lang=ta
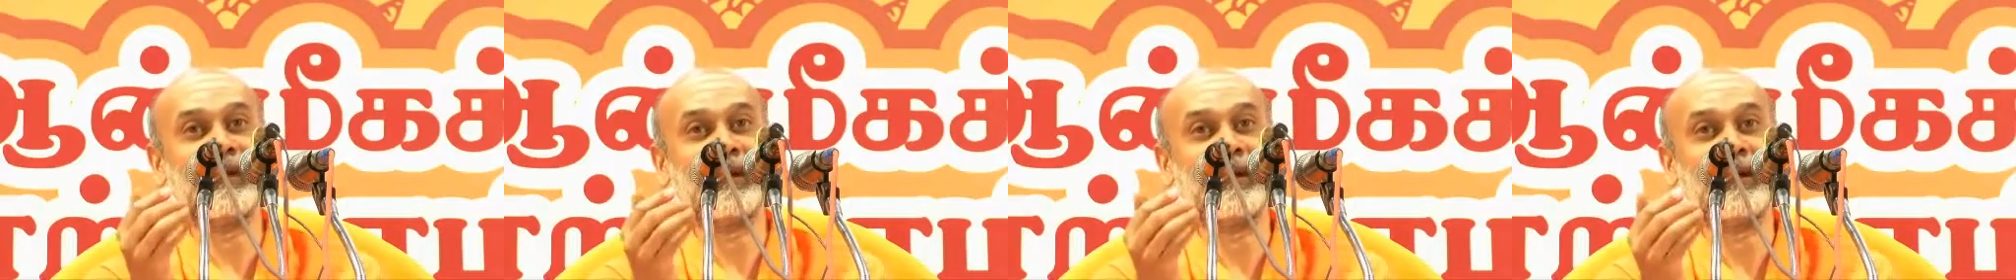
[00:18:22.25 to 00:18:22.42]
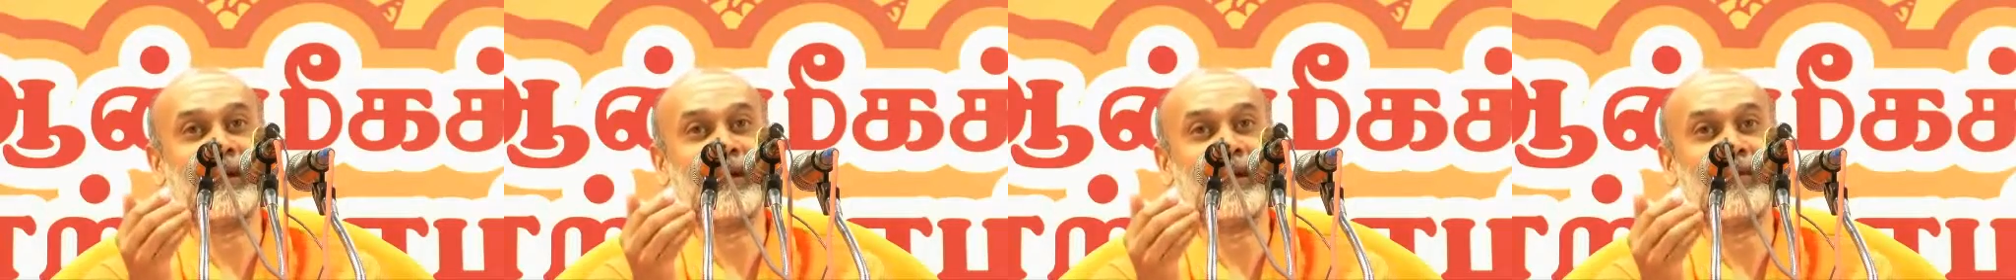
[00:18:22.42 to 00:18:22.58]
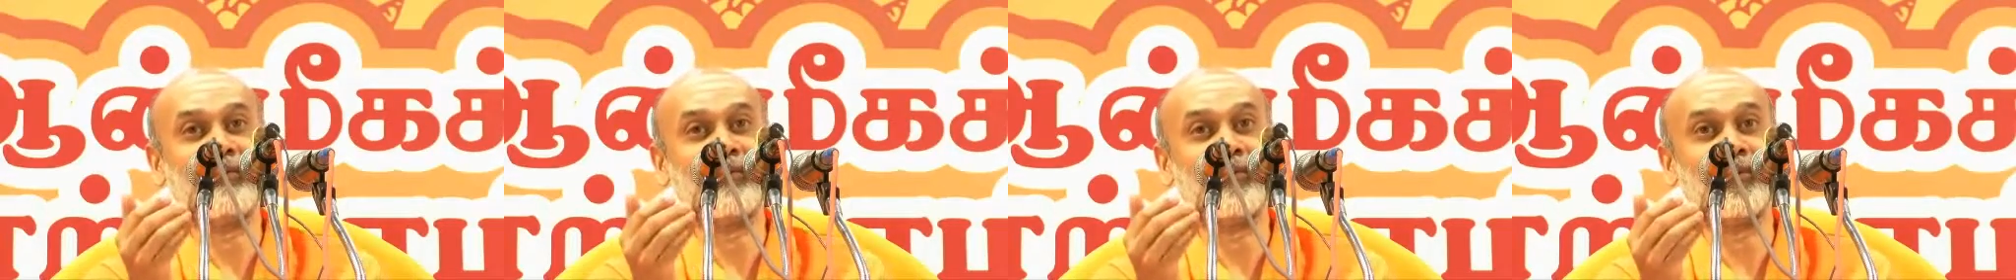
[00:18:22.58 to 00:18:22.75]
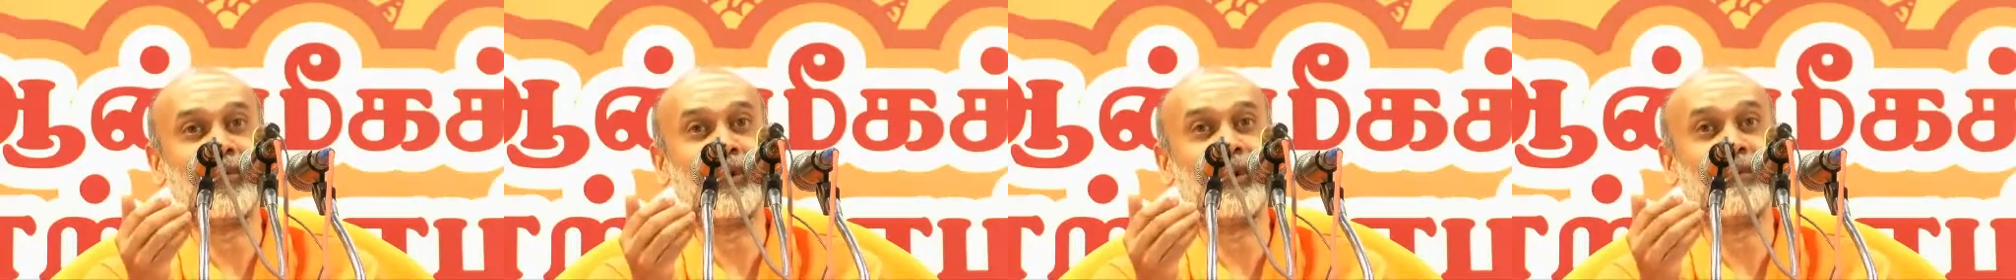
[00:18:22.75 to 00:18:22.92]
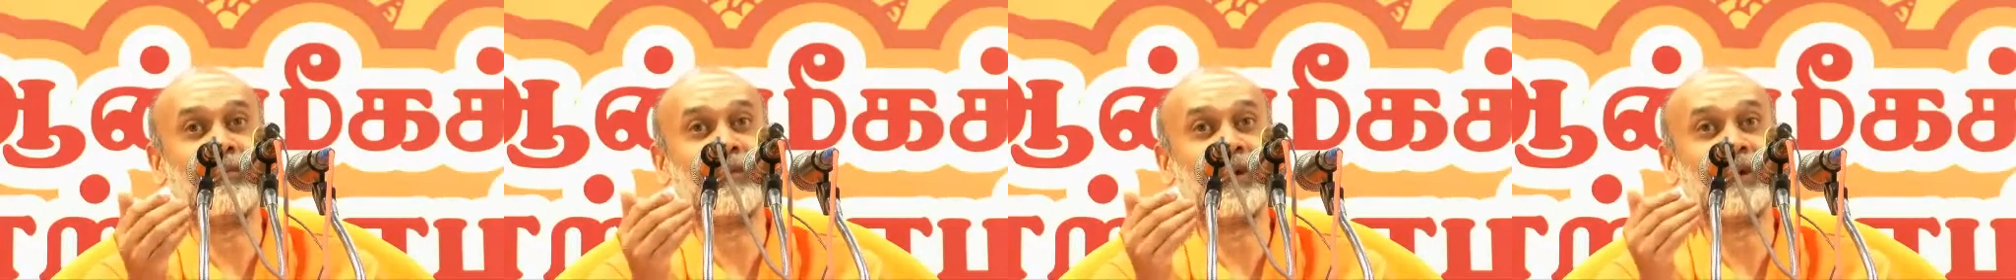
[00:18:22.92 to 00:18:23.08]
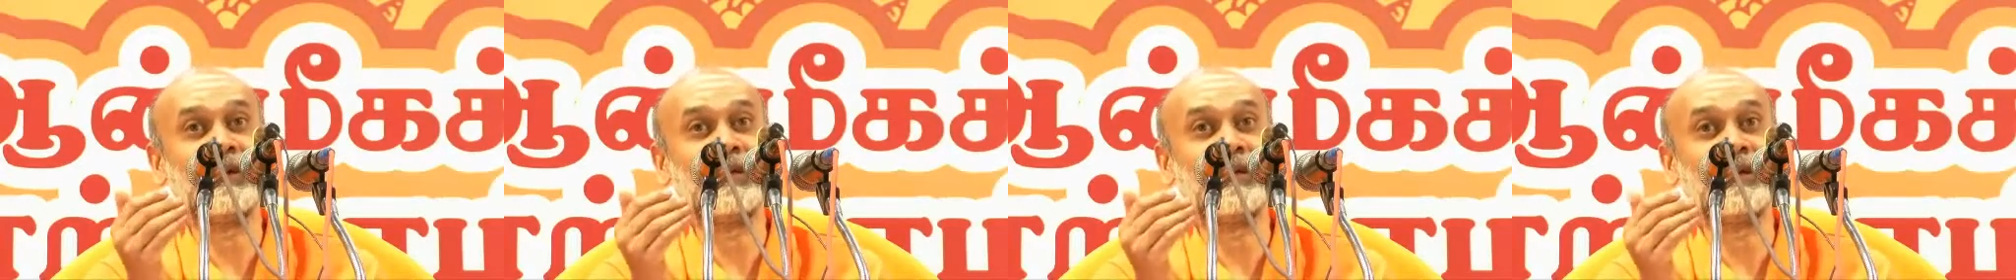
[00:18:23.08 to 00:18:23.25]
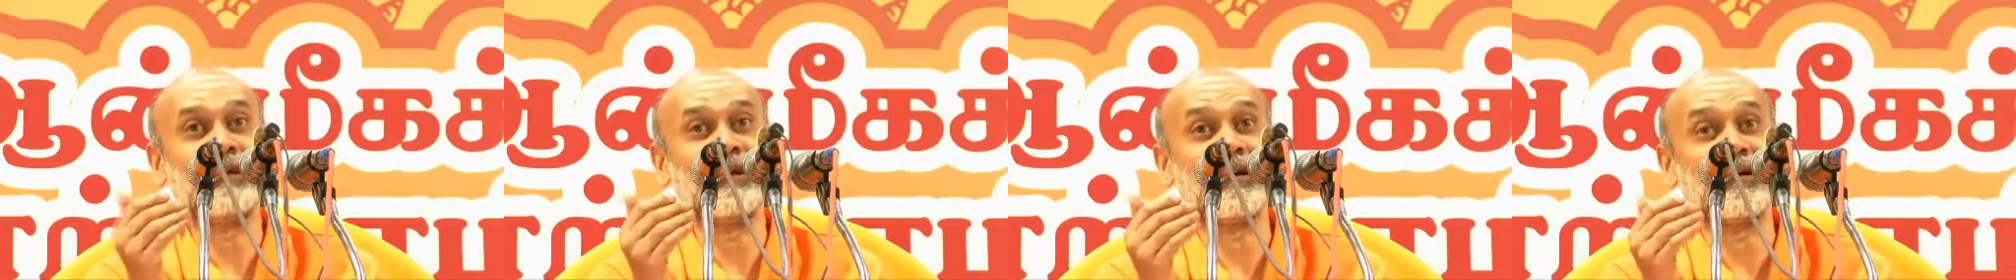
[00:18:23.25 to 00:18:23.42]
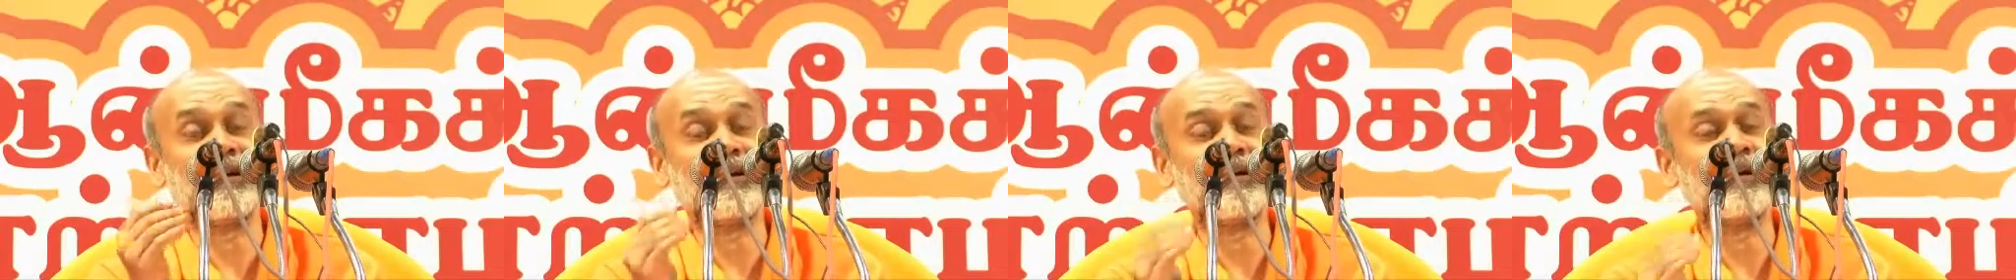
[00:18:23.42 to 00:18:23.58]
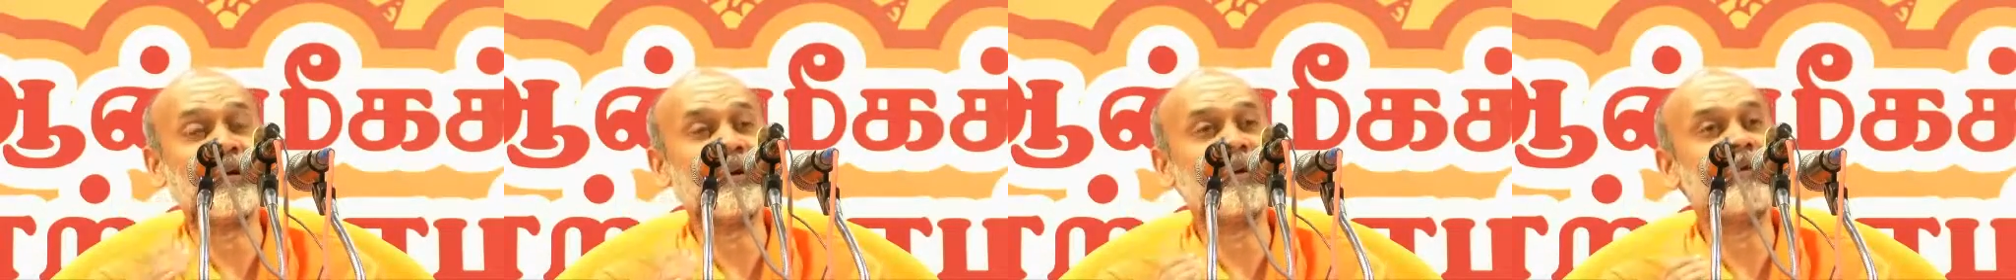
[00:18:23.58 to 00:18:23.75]
இவைகள் மூலமாக
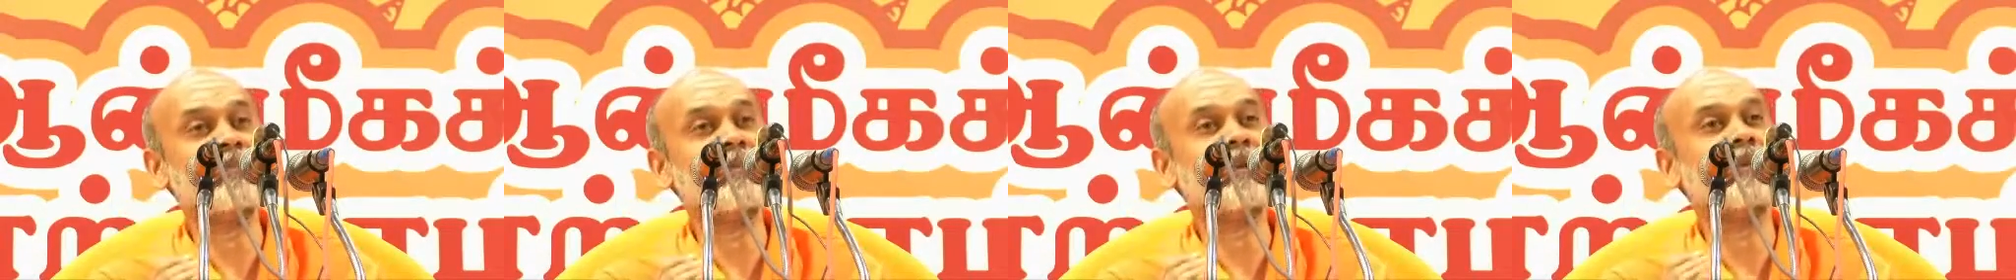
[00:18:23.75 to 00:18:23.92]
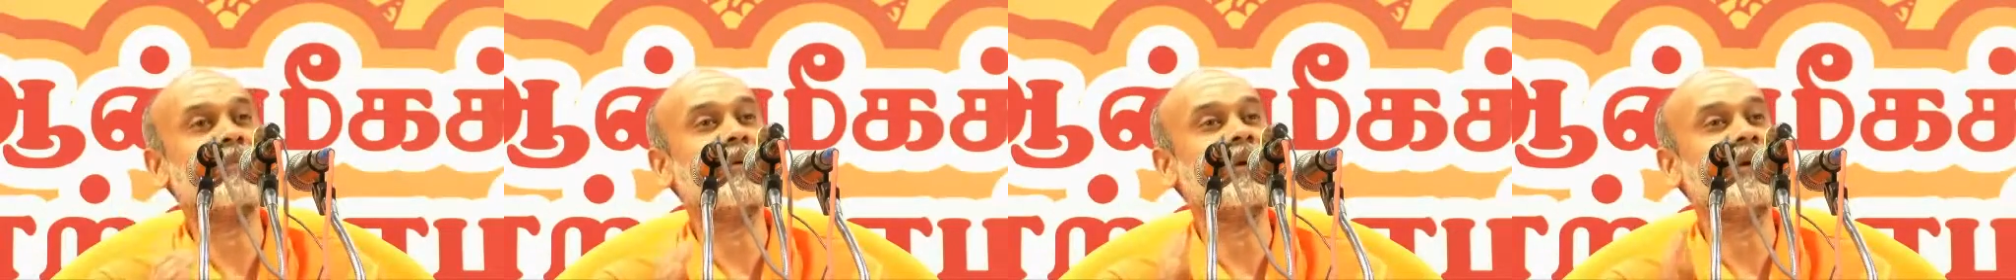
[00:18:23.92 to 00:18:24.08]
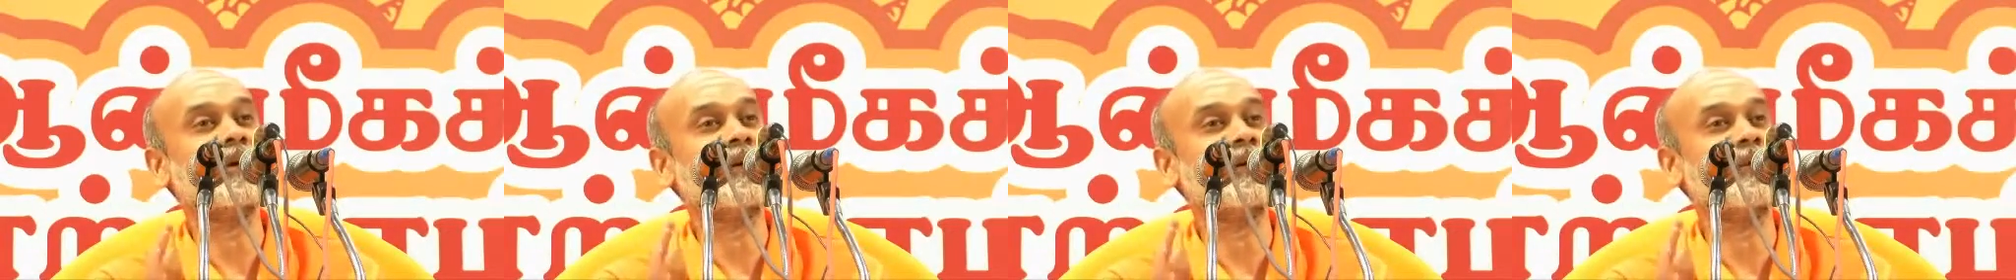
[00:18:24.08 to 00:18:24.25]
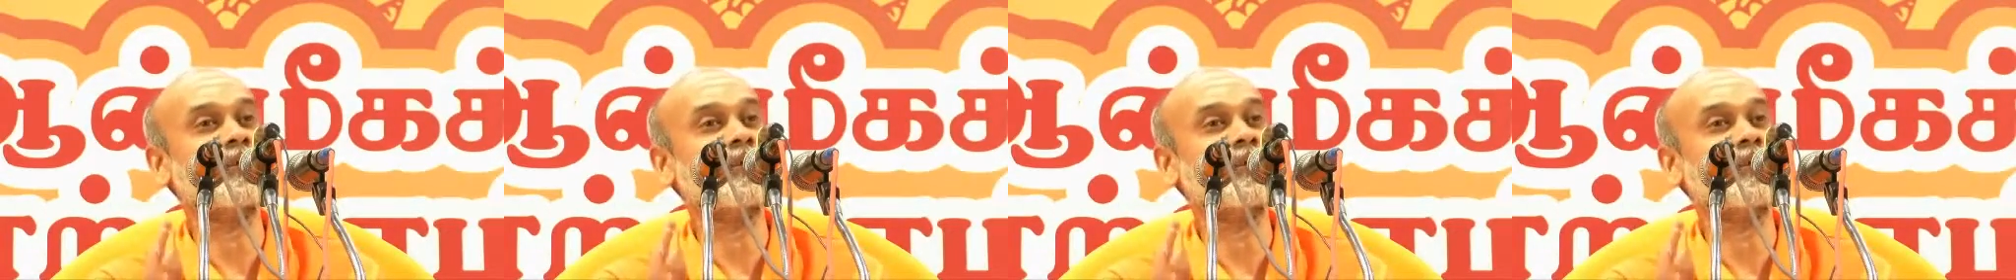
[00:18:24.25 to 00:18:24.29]
ஞானம்